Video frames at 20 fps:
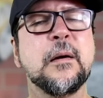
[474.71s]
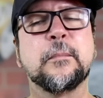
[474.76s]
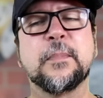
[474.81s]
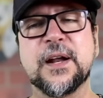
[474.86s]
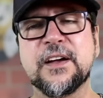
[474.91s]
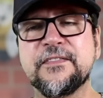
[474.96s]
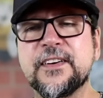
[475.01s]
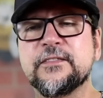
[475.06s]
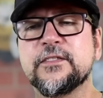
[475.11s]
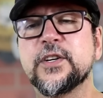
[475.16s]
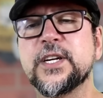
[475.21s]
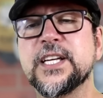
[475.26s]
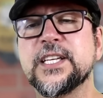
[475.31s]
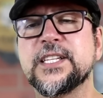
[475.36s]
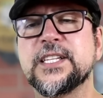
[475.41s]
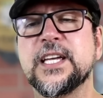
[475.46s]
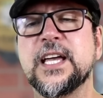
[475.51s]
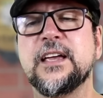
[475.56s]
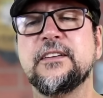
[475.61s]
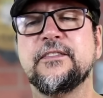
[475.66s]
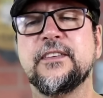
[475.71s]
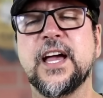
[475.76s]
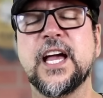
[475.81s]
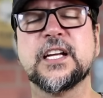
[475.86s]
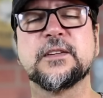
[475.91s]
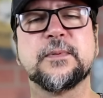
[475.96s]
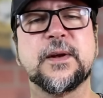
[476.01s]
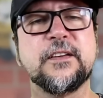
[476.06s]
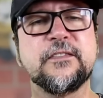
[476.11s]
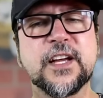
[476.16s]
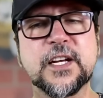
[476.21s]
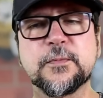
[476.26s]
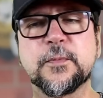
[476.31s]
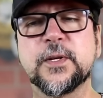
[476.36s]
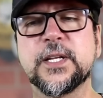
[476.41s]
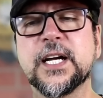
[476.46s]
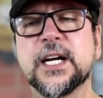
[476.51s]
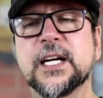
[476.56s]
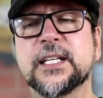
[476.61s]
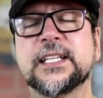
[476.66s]
para favorecer a Ivete, para a Ivete
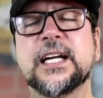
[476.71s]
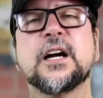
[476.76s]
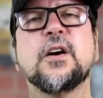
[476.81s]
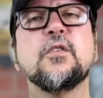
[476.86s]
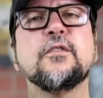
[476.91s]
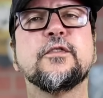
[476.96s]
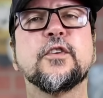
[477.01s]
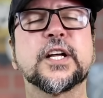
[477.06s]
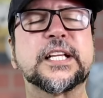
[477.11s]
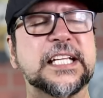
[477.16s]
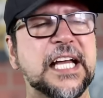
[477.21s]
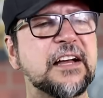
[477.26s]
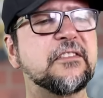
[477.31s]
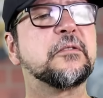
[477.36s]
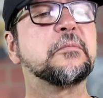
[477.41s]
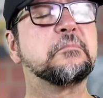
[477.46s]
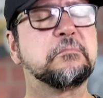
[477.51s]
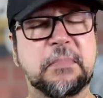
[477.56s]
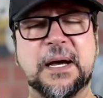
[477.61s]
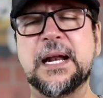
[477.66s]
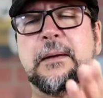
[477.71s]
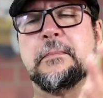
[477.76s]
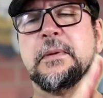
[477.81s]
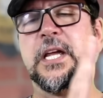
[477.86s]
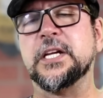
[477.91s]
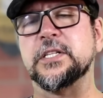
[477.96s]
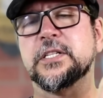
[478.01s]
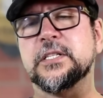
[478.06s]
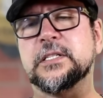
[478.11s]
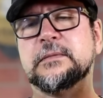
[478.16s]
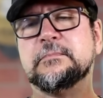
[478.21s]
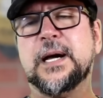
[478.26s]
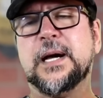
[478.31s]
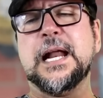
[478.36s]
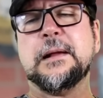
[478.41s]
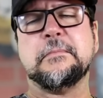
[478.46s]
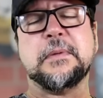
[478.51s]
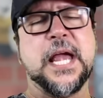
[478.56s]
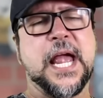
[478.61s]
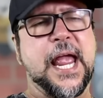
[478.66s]
poder cantar confortável. Parabéns.
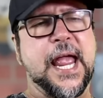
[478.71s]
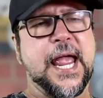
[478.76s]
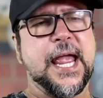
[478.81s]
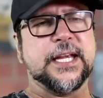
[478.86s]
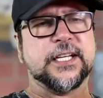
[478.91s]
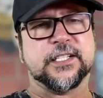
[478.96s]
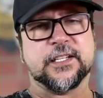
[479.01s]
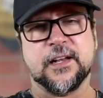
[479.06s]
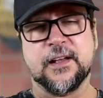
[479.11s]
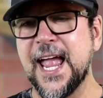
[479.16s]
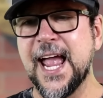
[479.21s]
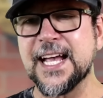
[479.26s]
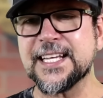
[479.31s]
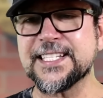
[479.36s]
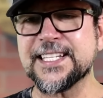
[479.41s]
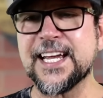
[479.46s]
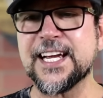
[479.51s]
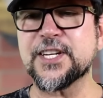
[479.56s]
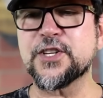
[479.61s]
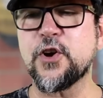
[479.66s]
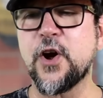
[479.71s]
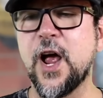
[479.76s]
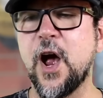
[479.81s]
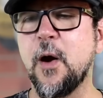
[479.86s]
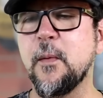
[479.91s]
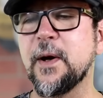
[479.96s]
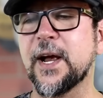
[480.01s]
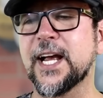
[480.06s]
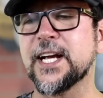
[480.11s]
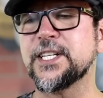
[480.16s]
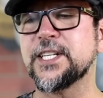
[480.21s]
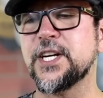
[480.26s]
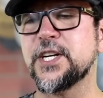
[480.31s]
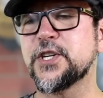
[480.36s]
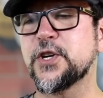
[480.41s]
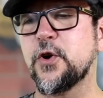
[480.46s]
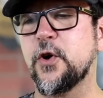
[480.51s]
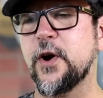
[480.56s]
Parabéns. Essa é a Joelma que a gente